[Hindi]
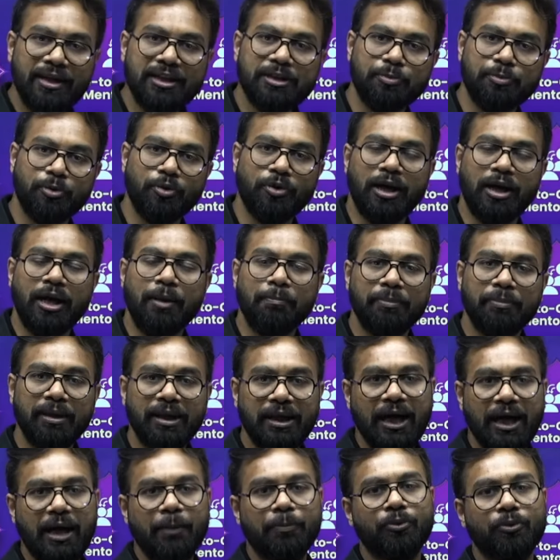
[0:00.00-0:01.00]
प्रोग्राम भी
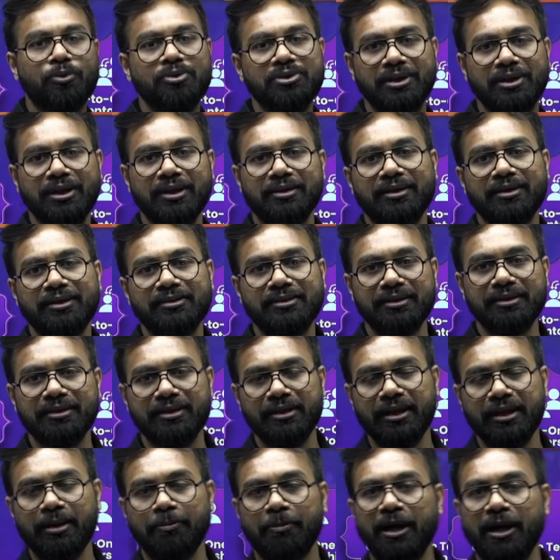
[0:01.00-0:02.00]
आपको सेलेक्ट सिक्सटी
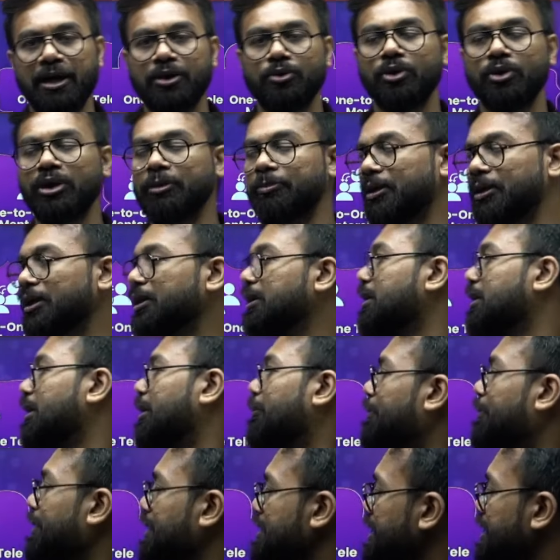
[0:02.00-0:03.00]
का पार्ट होने पर
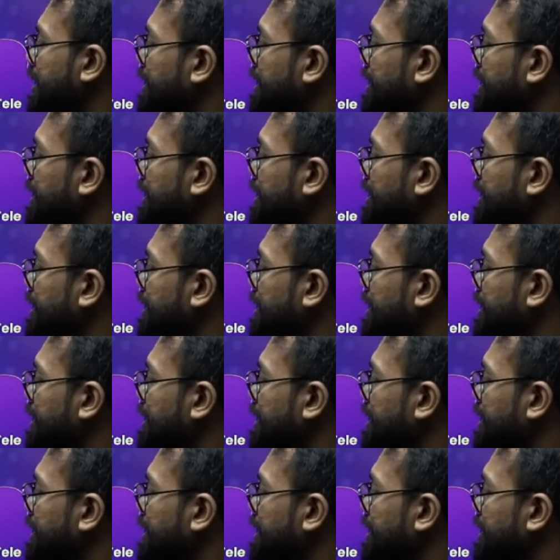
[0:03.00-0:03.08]
मिल जाता